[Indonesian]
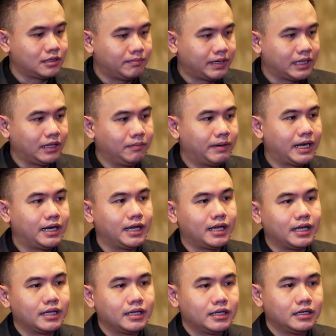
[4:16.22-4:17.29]
tempat
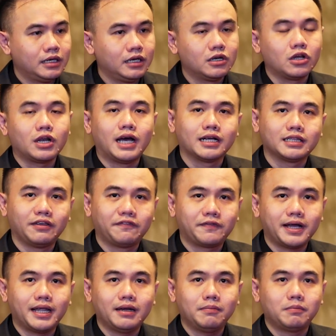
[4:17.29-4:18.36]
ibadah
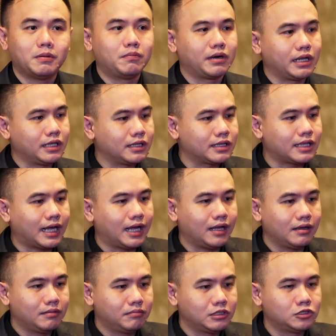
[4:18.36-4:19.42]
dinonaktifkan,
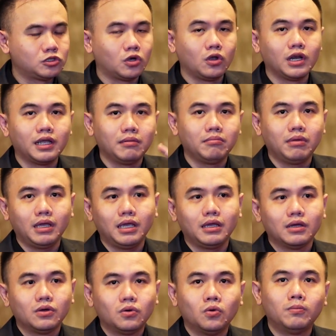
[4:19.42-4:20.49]
pemerintah menzolimi
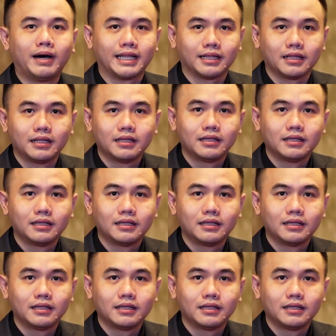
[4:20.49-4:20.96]
umat.